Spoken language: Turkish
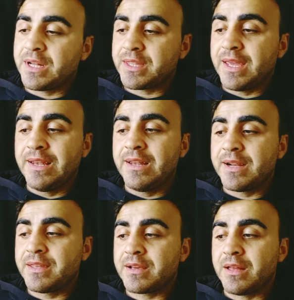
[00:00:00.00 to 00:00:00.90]

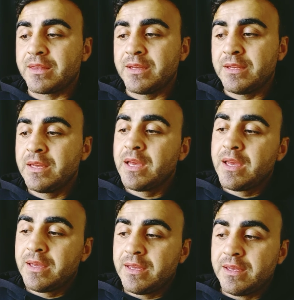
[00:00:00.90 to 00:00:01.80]
50'lerde kaldı.
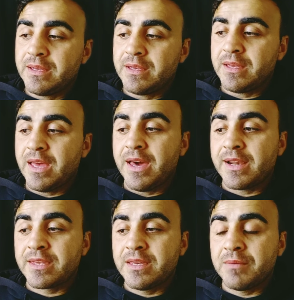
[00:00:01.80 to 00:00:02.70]
E,
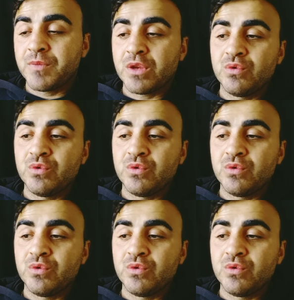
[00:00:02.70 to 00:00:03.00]
eğer ki